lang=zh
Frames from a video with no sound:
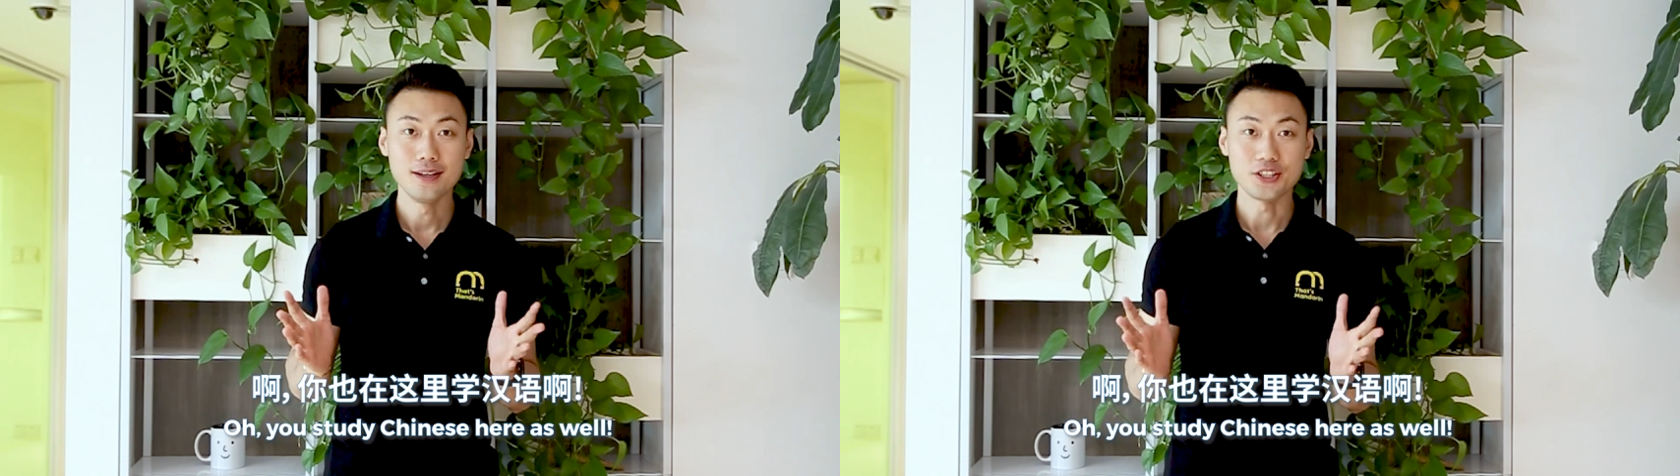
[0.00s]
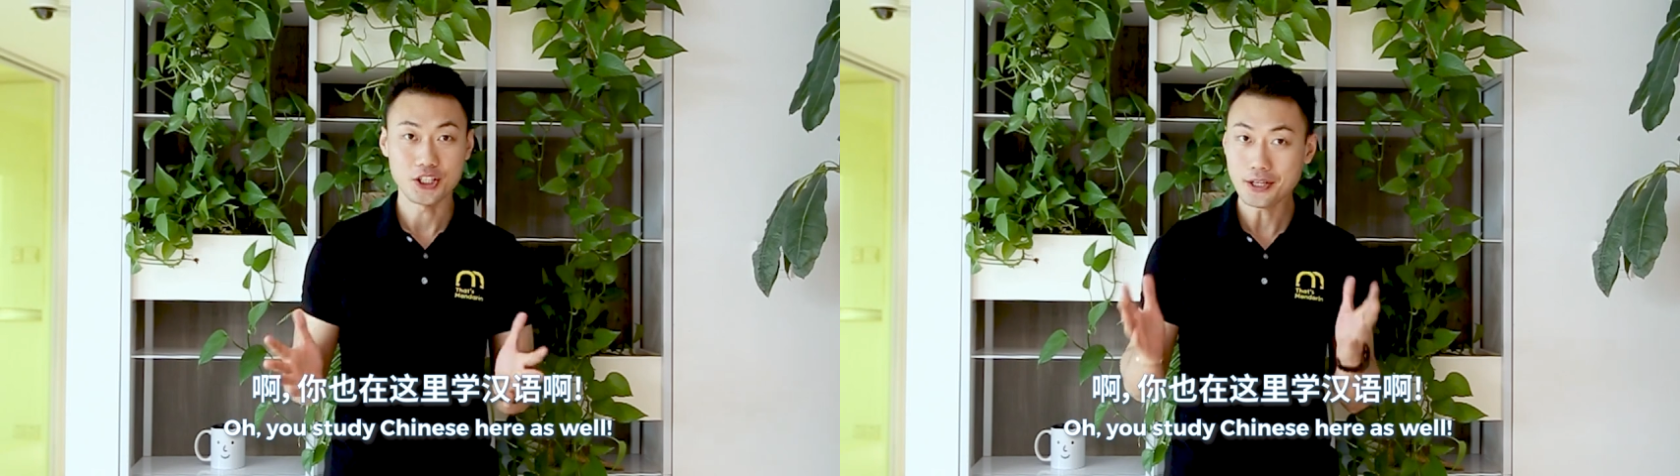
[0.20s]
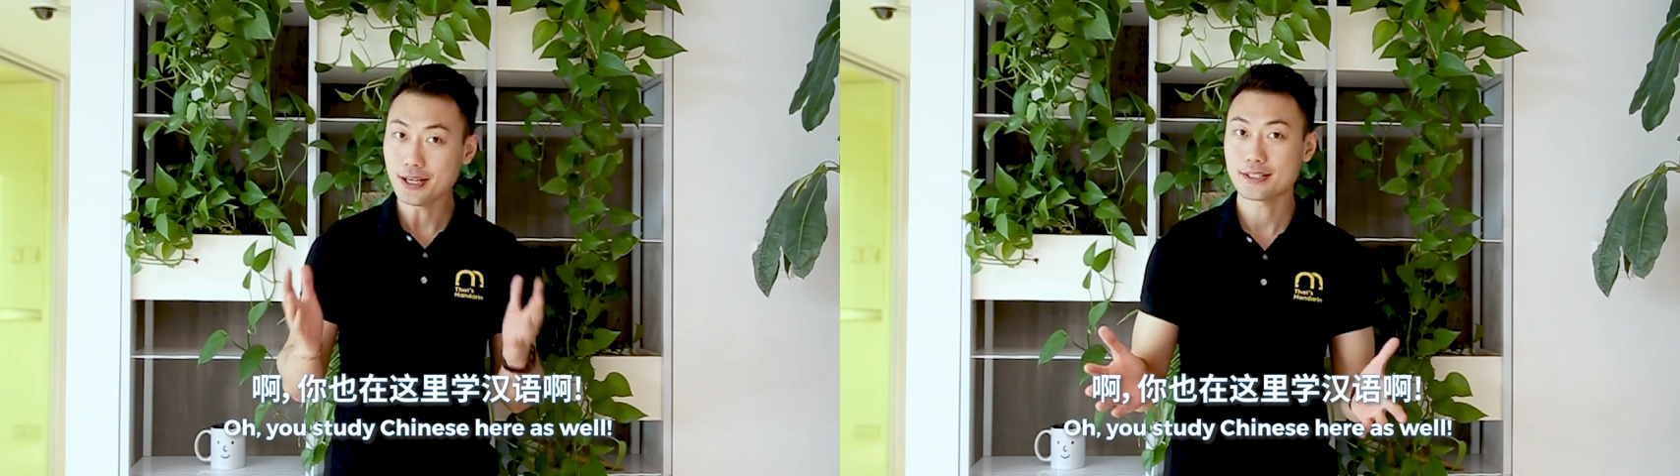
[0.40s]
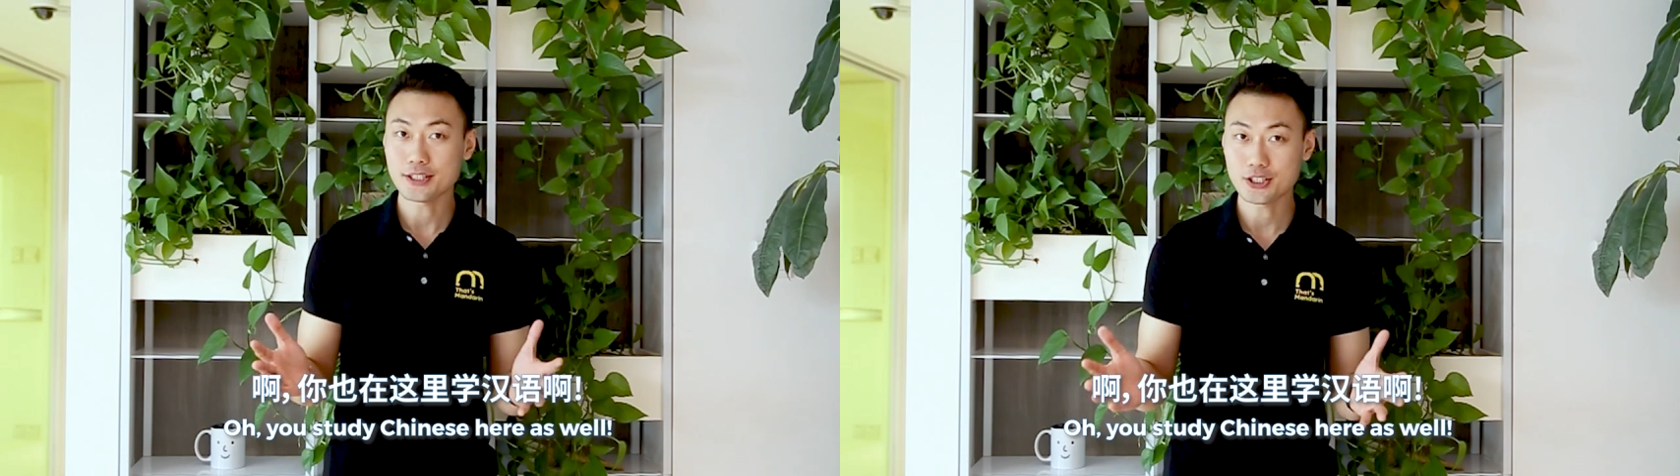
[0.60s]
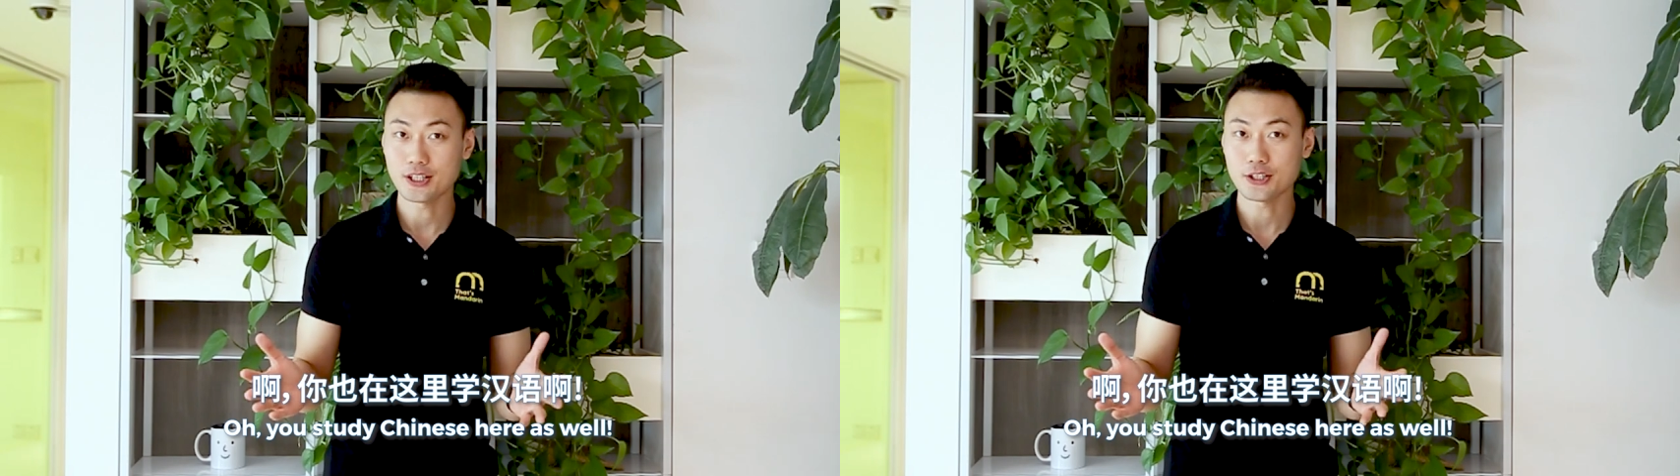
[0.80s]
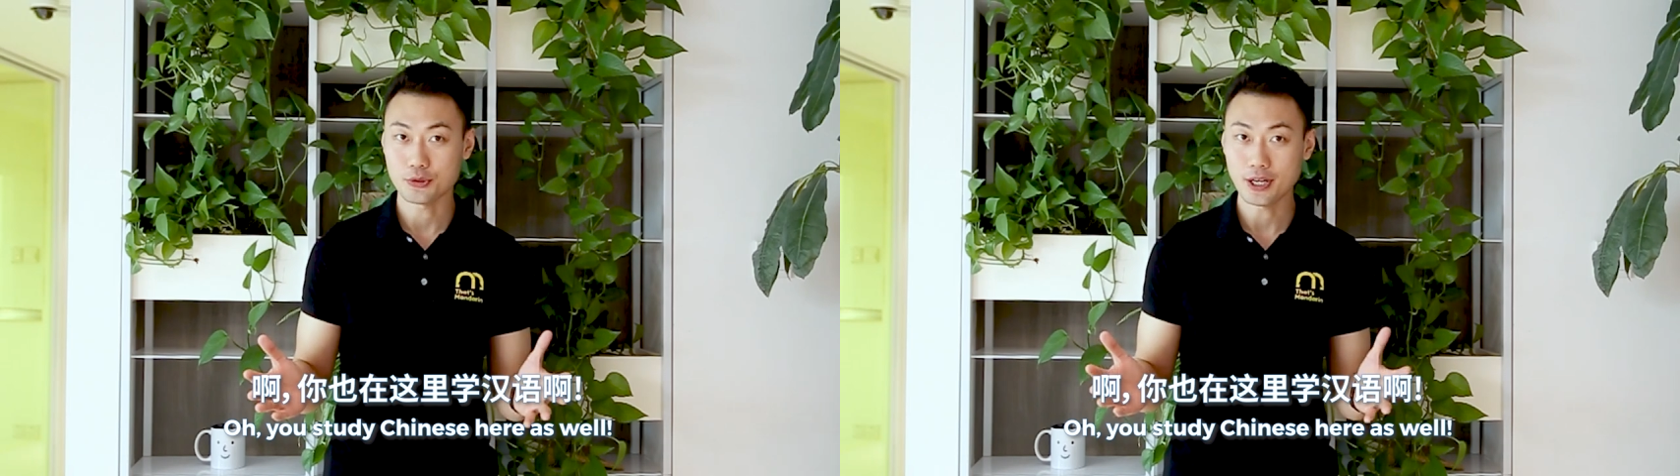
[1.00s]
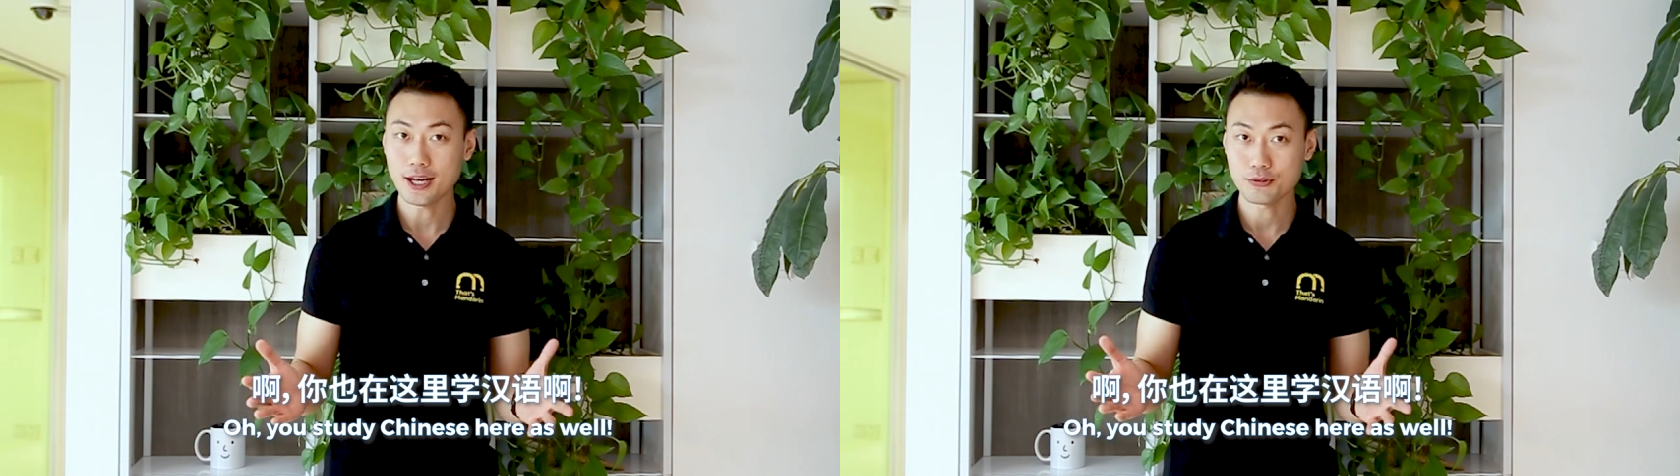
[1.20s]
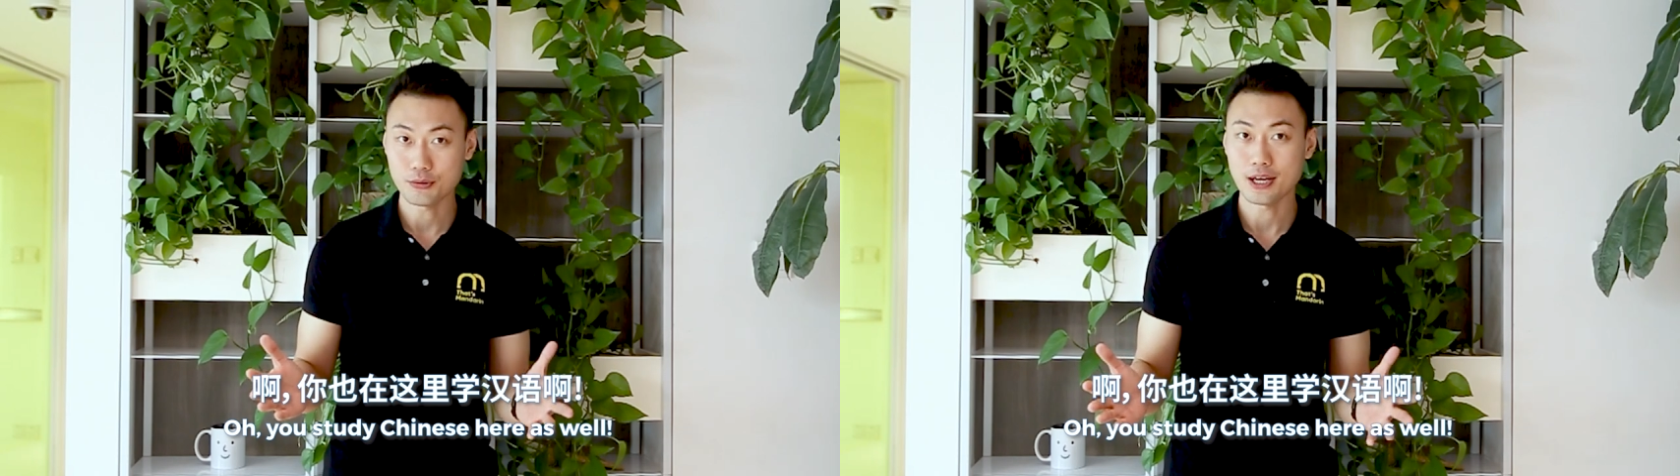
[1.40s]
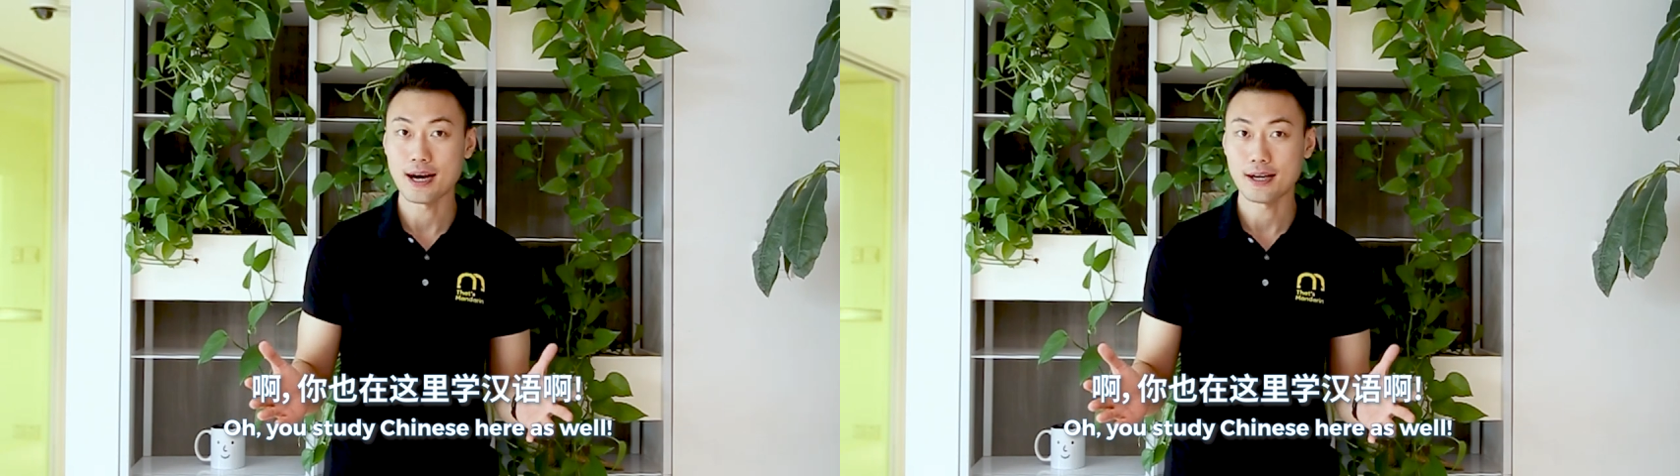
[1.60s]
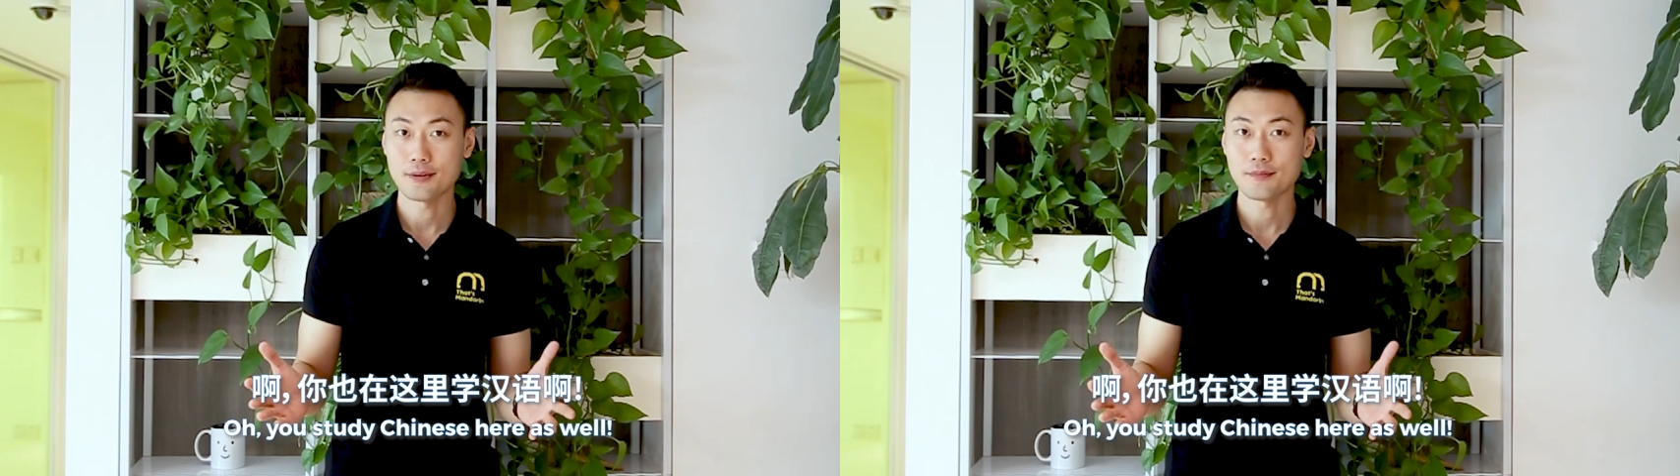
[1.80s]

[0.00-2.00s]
你也在这里学汉语啊。